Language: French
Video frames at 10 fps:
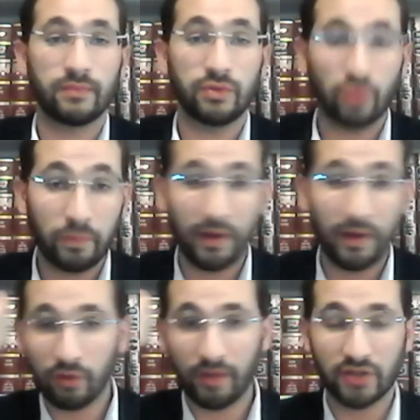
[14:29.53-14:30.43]
Donc, pas
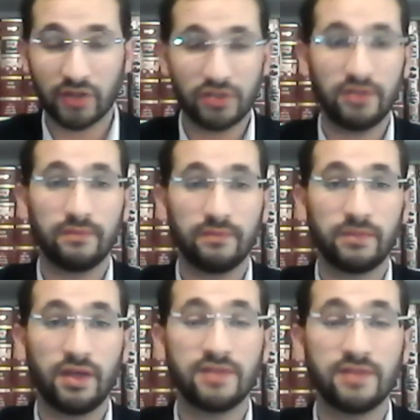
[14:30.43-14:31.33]
comme Rachi
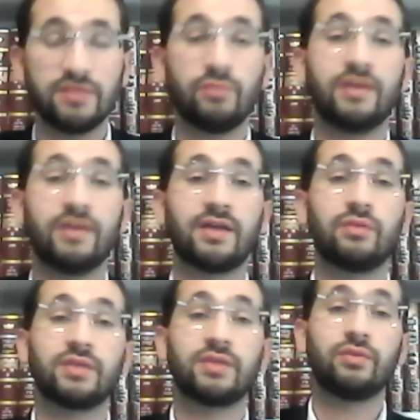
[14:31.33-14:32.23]
qui a dit de mettre à
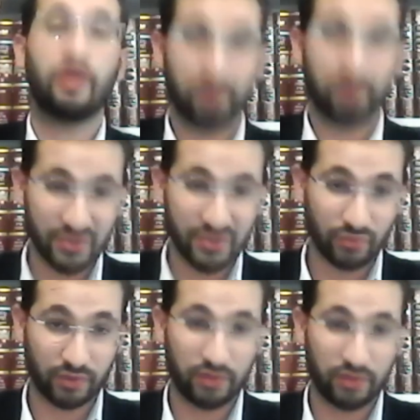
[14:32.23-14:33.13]
l'entrée de la
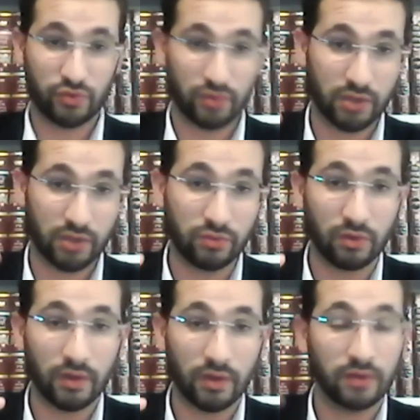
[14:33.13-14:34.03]
maison qui donne sur la
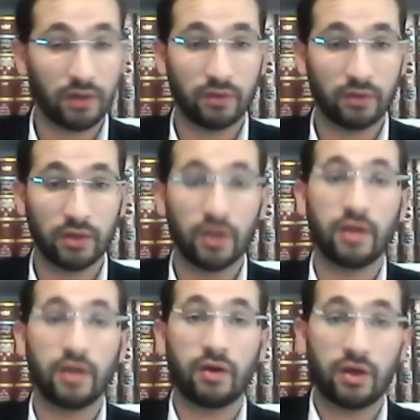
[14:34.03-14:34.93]
cour, non,
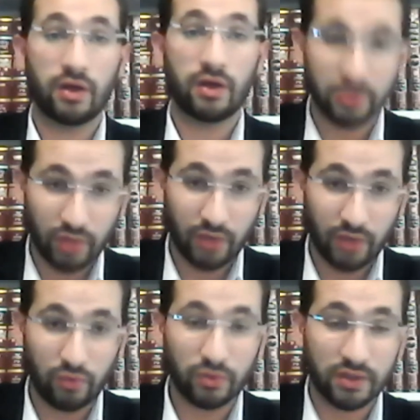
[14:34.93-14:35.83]
à l'entrée de la
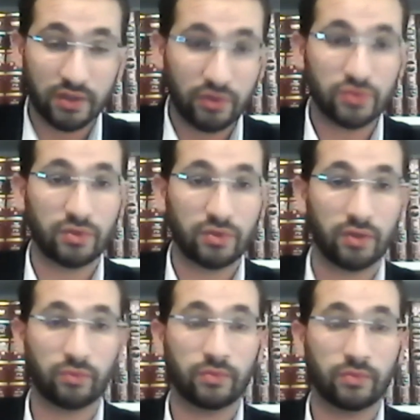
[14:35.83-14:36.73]
cour qui donne sur la rue.